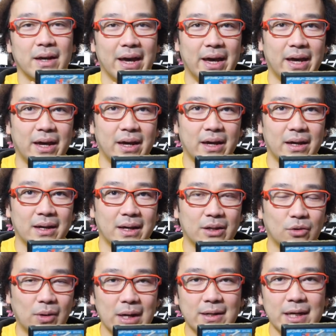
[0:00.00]

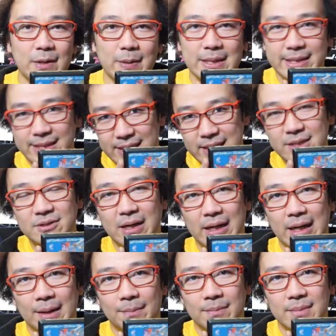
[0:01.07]
えー、ドラクエはツーか
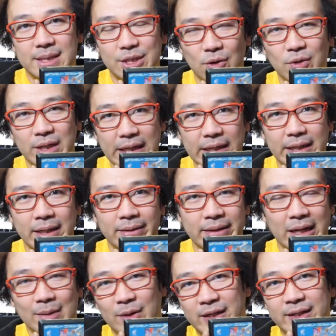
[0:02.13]
ら超人気、
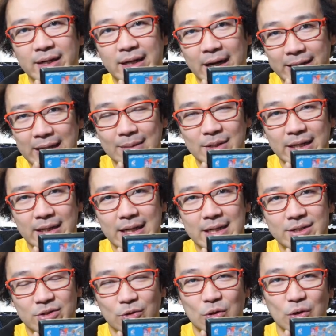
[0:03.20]
並ばなきゃ買えないみたい
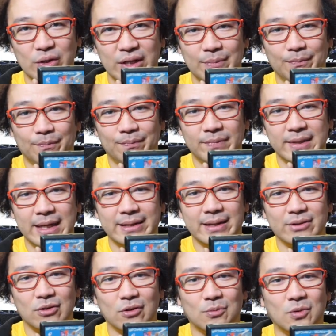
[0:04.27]
な状況になっ
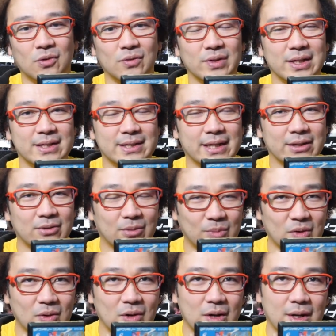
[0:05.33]
たと思うんですけど
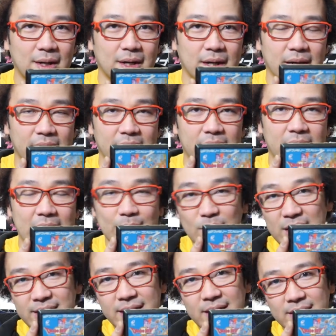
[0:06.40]
も、えー、
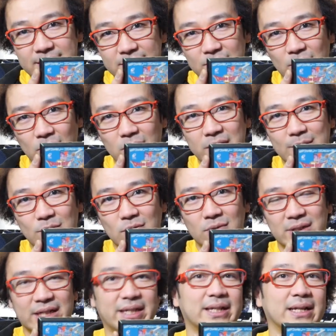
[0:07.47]
エムエスエックス の方でも
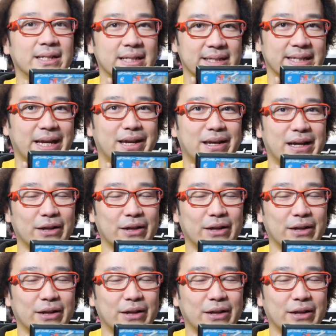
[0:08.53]
出てたんですね。